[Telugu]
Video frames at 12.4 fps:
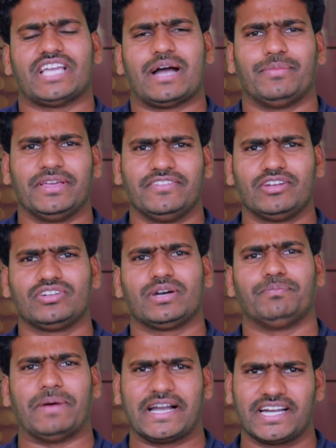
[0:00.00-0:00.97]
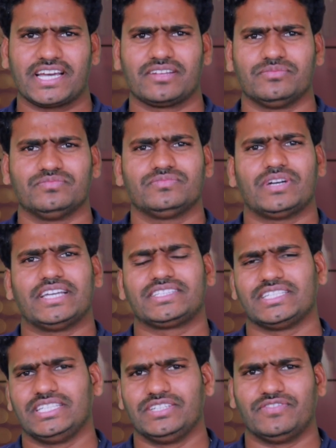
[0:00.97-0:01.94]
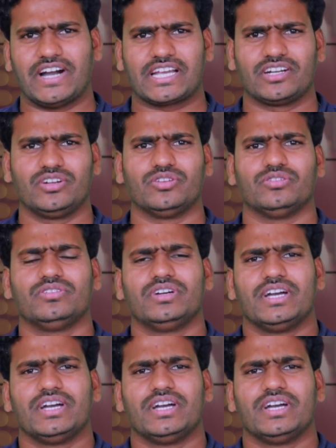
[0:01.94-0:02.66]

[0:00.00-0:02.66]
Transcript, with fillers: యాభై వేలున్న బంగారం అయితే ఈ వారంలో